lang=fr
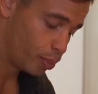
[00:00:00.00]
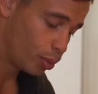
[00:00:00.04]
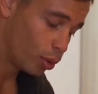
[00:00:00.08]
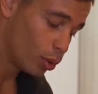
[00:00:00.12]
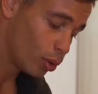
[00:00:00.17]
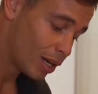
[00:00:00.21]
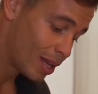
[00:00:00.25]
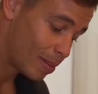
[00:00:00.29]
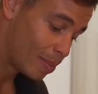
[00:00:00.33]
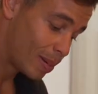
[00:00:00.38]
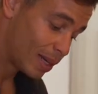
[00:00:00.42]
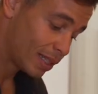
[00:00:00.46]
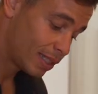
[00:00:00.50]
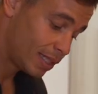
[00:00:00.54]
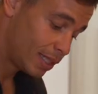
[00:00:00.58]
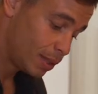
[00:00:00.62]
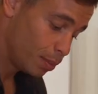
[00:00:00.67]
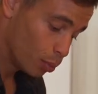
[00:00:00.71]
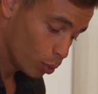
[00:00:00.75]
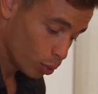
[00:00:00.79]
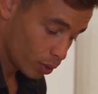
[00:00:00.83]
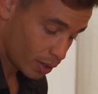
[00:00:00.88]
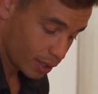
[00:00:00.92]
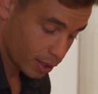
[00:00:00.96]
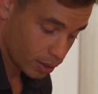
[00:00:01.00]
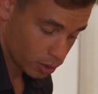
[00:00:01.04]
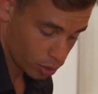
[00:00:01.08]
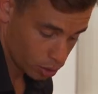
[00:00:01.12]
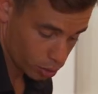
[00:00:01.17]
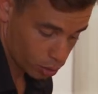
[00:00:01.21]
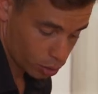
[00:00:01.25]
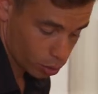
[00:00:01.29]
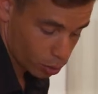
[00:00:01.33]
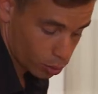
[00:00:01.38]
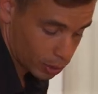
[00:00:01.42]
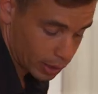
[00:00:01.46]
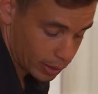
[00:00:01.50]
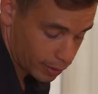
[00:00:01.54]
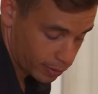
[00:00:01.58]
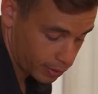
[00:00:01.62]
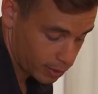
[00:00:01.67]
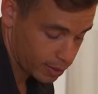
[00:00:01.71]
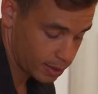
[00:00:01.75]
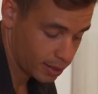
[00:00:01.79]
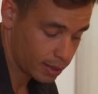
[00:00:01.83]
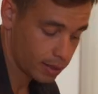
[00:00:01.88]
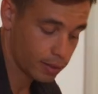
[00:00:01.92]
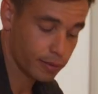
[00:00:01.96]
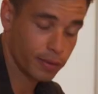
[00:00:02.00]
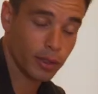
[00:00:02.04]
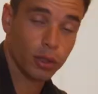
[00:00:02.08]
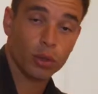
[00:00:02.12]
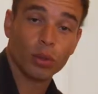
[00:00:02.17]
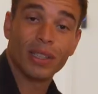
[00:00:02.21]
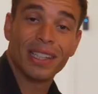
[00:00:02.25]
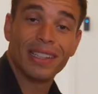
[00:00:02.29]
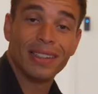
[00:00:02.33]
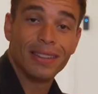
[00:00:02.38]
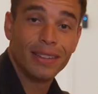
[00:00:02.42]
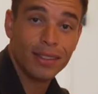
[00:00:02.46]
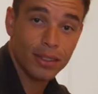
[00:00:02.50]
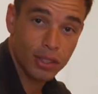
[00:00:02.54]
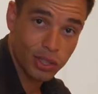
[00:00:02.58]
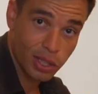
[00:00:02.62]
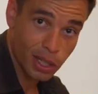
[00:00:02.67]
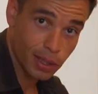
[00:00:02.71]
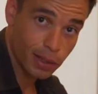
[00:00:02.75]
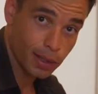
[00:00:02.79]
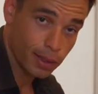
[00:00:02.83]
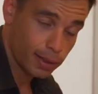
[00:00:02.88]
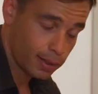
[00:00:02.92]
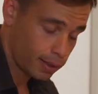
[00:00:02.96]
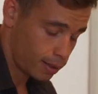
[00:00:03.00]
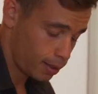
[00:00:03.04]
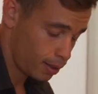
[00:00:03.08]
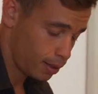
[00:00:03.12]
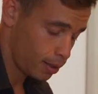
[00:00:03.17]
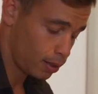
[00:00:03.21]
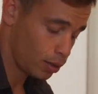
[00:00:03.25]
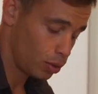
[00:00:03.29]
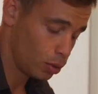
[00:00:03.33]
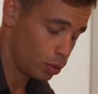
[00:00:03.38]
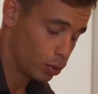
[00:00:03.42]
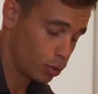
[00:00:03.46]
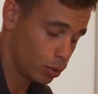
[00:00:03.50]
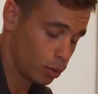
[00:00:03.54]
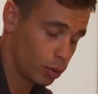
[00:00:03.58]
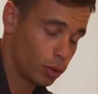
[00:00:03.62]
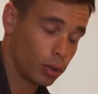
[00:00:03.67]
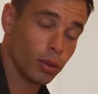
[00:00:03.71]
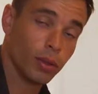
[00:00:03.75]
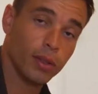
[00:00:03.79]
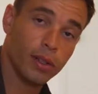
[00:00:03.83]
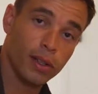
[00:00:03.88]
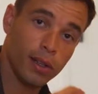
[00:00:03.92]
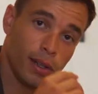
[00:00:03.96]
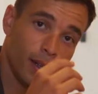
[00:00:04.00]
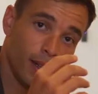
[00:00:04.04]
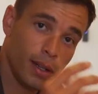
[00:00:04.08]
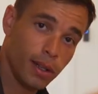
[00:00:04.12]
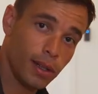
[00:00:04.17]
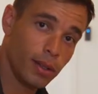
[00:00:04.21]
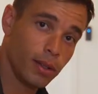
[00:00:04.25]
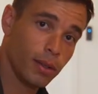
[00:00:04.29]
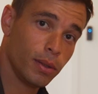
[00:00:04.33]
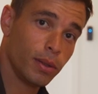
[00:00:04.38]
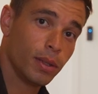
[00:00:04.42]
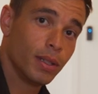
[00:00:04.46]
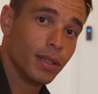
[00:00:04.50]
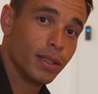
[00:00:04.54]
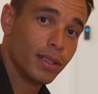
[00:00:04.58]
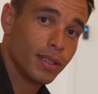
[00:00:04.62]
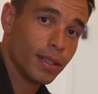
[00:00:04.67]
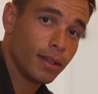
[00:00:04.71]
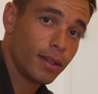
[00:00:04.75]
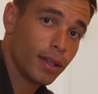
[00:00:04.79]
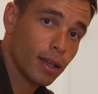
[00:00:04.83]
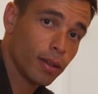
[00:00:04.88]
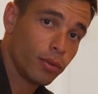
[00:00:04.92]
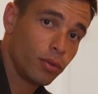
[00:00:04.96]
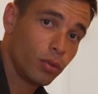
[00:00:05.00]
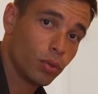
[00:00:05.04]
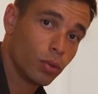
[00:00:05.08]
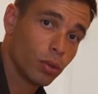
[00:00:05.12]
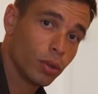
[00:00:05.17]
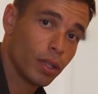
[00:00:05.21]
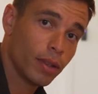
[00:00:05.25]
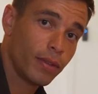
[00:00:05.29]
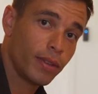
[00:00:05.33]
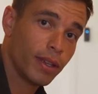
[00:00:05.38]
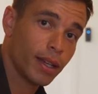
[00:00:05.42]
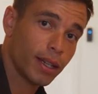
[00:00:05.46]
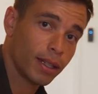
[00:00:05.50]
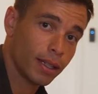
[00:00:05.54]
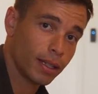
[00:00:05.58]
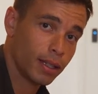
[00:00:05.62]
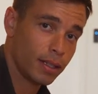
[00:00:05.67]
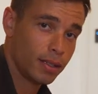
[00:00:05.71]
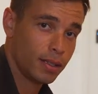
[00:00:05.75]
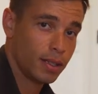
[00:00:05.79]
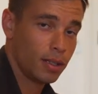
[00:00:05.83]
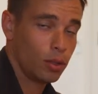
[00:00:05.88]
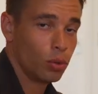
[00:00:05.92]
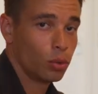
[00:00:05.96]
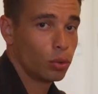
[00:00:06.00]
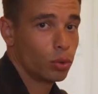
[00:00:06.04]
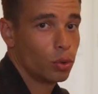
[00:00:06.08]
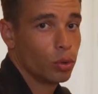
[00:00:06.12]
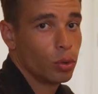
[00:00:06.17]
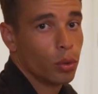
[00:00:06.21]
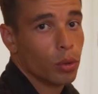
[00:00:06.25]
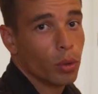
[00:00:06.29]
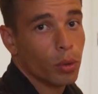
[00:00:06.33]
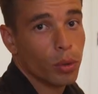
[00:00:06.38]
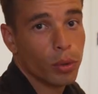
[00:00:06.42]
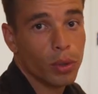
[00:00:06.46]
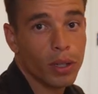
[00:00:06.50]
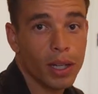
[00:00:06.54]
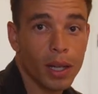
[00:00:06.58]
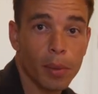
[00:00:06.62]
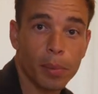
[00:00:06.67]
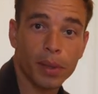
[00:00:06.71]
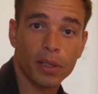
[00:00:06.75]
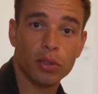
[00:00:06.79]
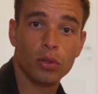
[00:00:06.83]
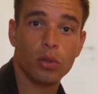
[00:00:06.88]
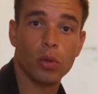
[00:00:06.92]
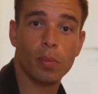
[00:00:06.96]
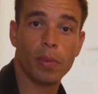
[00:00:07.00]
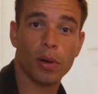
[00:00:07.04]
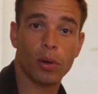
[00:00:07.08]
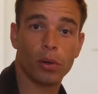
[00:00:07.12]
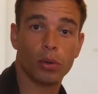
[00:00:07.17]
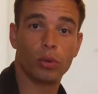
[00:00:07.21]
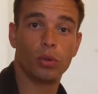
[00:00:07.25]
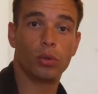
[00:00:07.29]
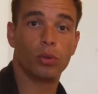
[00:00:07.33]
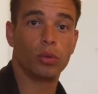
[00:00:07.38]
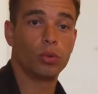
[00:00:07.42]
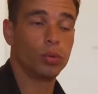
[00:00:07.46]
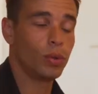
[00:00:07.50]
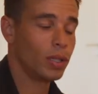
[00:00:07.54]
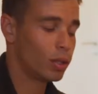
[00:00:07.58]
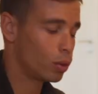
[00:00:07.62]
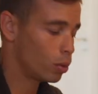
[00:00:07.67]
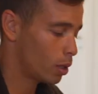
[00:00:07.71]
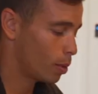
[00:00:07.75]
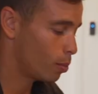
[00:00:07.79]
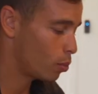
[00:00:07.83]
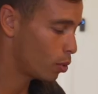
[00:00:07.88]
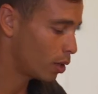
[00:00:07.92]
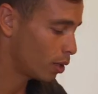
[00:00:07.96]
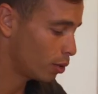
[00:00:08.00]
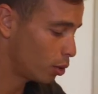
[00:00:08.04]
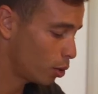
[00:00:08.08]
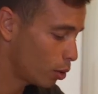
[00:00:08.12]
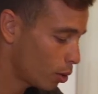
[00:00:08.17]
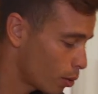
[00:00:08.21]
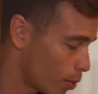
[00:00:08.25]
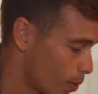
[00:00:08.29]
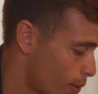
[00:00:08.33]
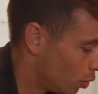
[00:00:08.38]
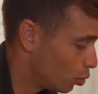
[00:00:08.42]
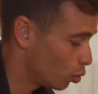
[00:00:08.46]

Pour la partie montage, ce qu'on a fait, c'est qu'en fait, on a déjà attaqué donc les interviews qu'on avait réalisées, donc de la prise de parole de tous les collaborateurs.